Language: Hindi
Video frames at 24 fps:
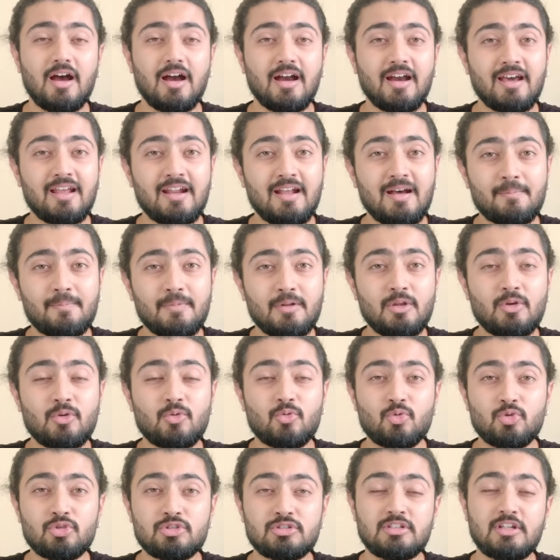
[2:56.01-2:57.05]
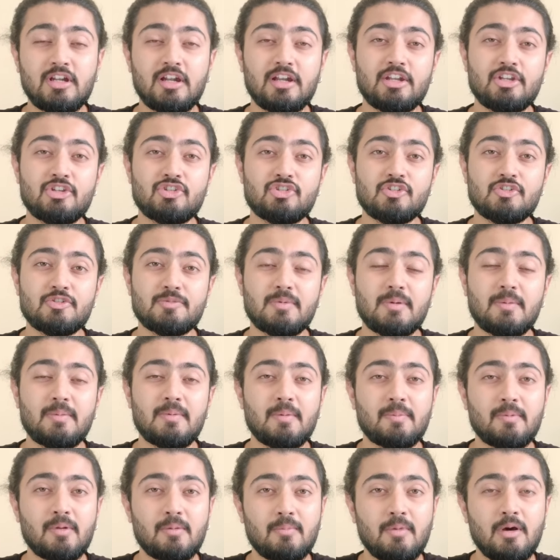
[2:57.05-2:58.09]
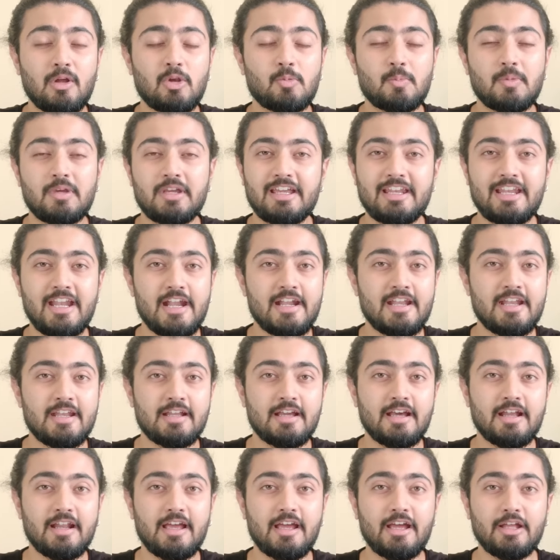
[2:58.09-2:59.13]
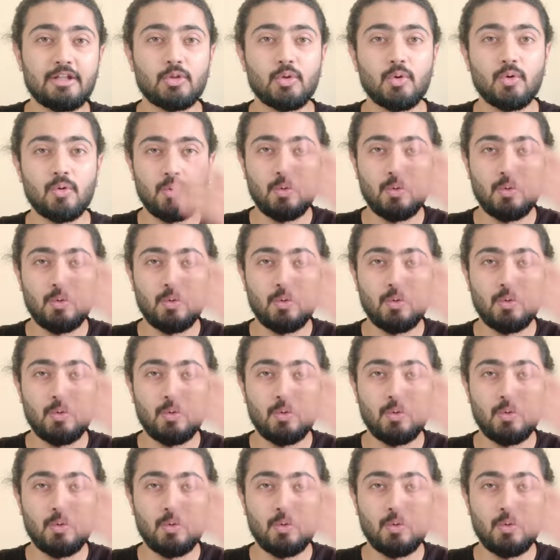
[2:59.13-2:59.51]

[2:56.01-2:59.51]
अगर आपने उस कंडीशन में भी अपने बालों में क्रिएटिन कराया तो